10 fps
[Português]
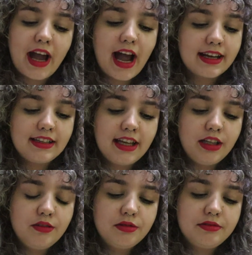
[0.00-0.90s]

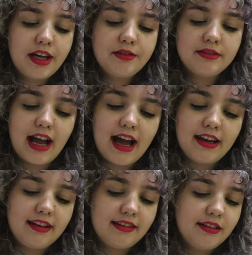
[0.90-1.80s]
ardendo não quero
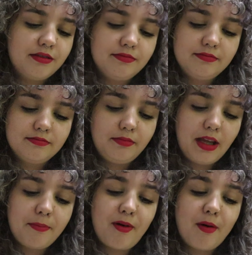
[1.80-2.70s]
dar-lhe, não,
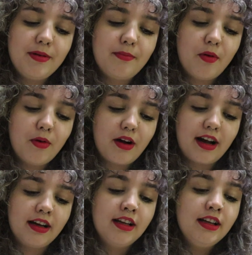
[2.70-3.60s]
minha pobre
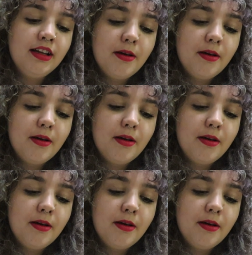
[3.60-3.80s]
boca,